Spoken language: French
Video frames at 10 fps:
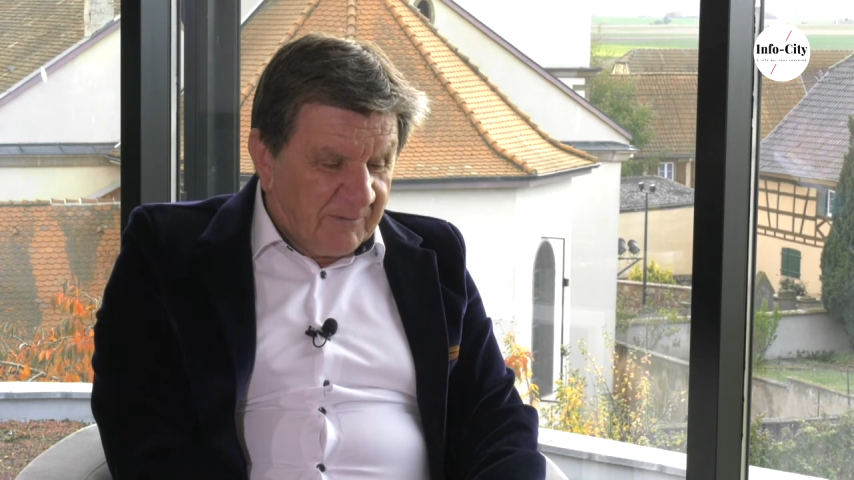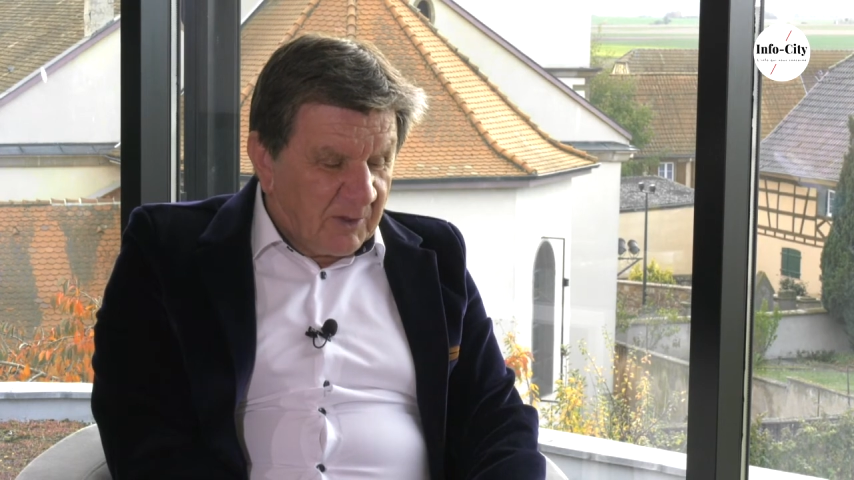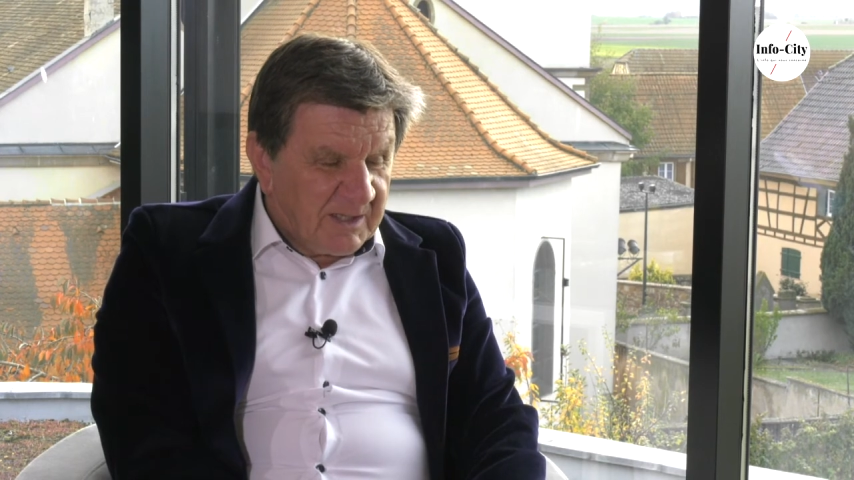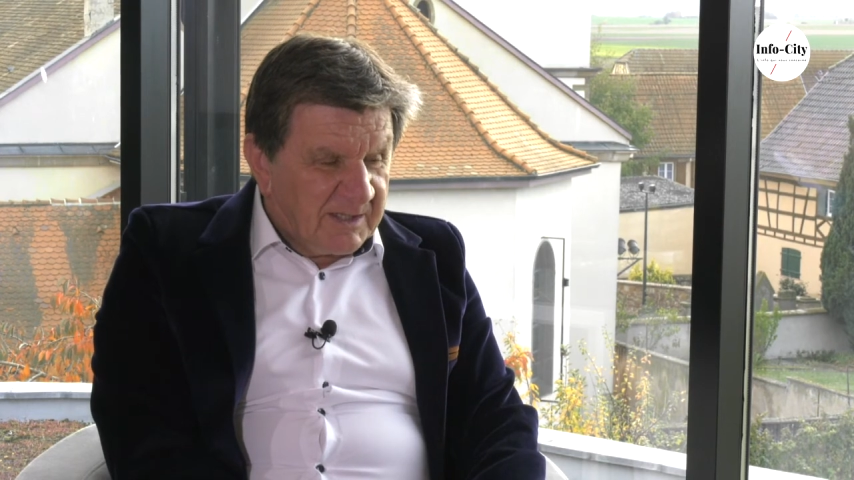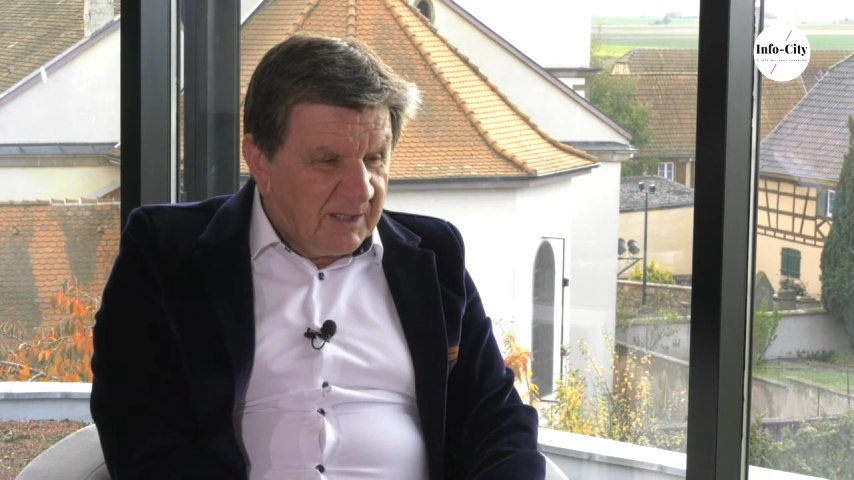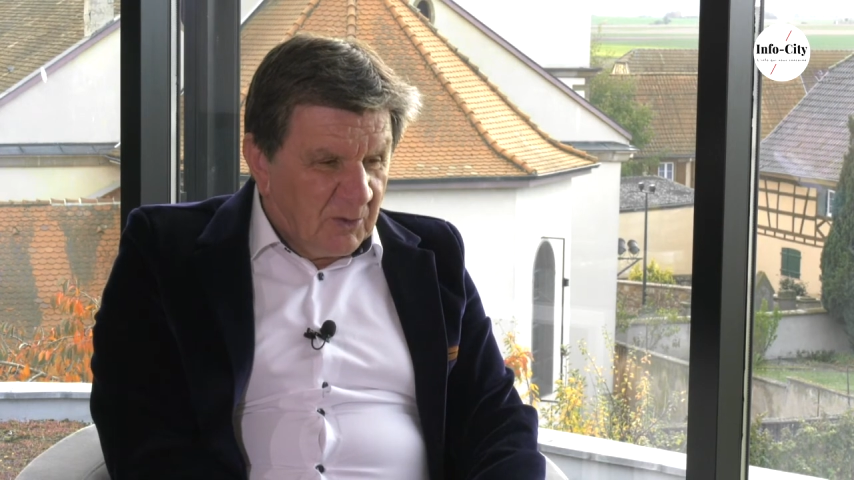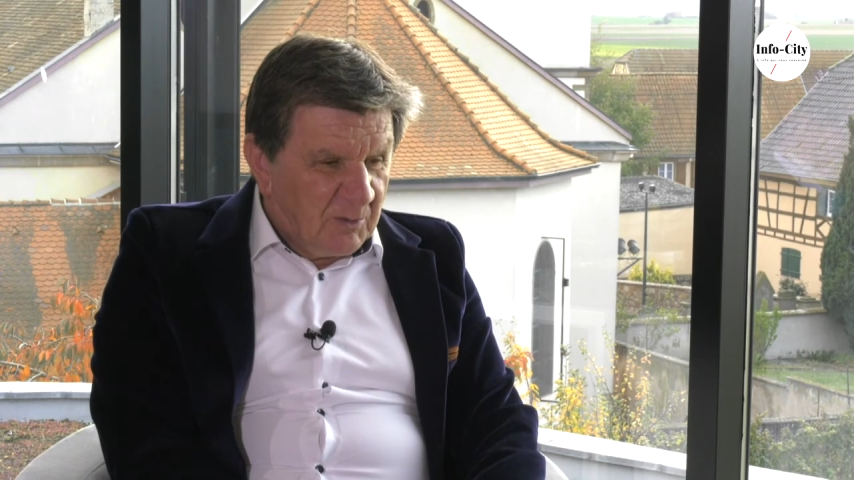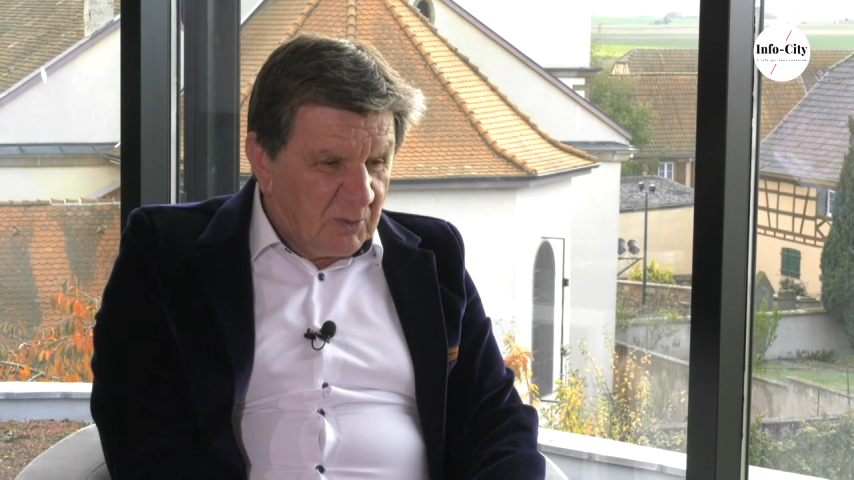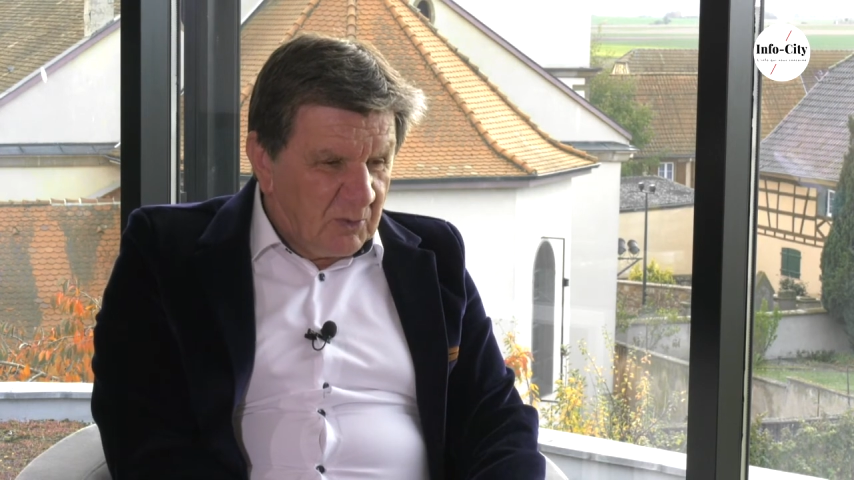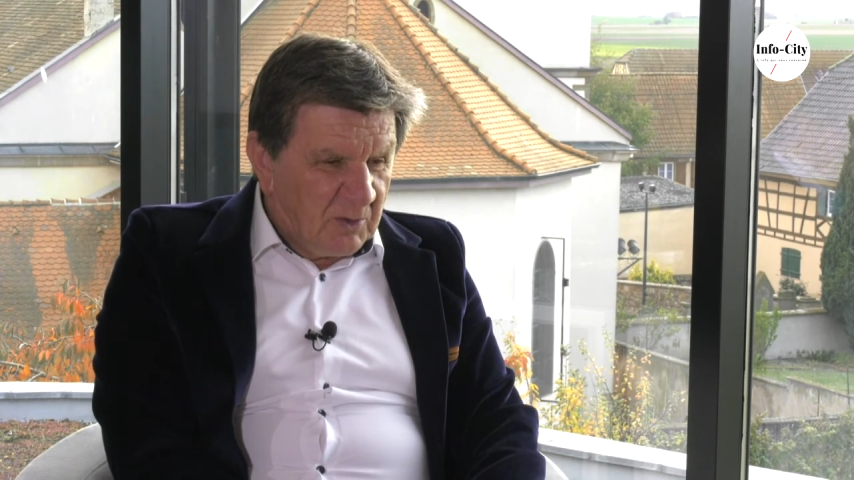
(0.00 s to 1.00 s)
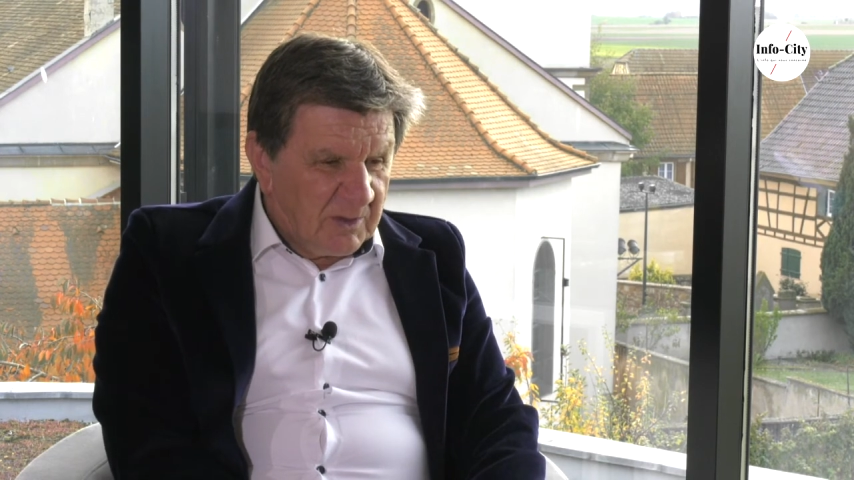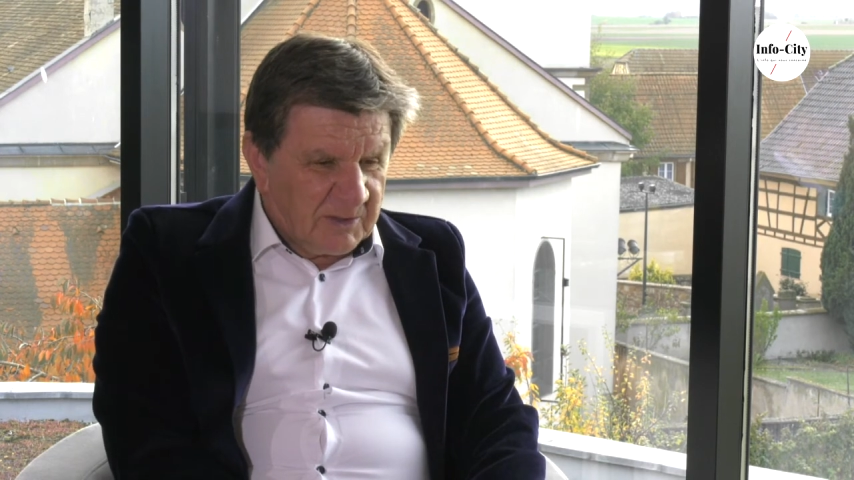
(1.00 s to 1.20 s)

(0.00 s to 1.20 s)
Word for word: il faut rester debout.